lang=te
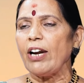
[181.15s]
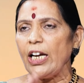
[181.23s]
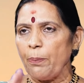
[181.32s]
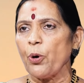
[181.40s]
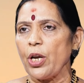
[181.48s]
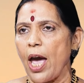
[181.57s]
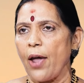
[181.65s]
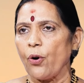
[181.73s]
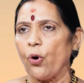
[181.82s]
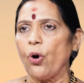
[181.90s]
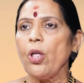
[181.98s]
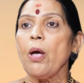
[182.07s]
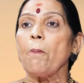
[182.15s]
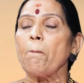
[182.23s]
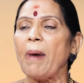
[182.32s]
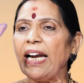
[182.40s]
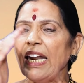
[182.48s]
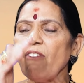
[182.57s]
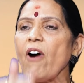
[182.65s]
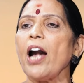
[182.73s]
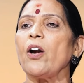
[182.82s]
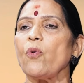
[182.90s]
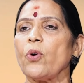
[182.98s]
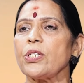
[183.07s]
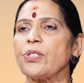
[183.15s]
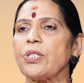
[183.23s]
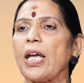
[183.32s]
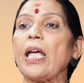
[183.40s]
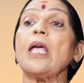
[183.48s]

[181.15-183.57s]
వెళ్ళిపోయారో మళ్ళీ వాళ్ళు వస్తే